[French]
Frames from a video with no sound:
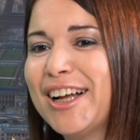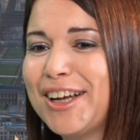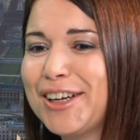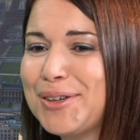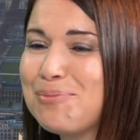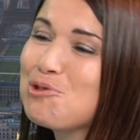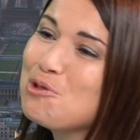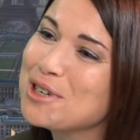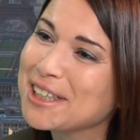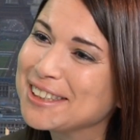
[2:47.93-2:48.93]
Euh, mon
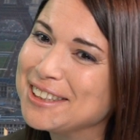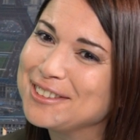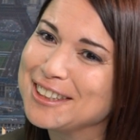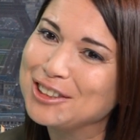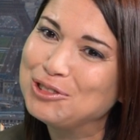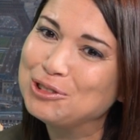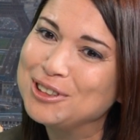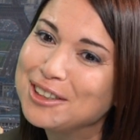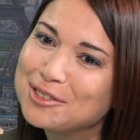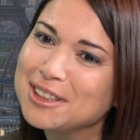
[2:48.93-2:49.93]
objectif, c'est de
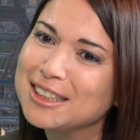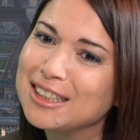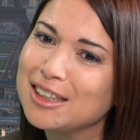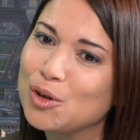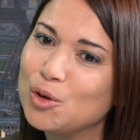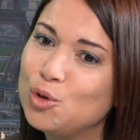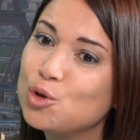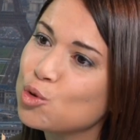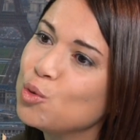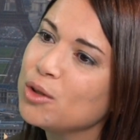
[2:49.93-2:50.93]
définir le
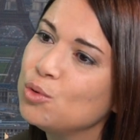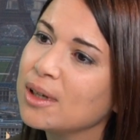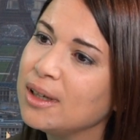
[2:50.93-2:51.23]
souhait du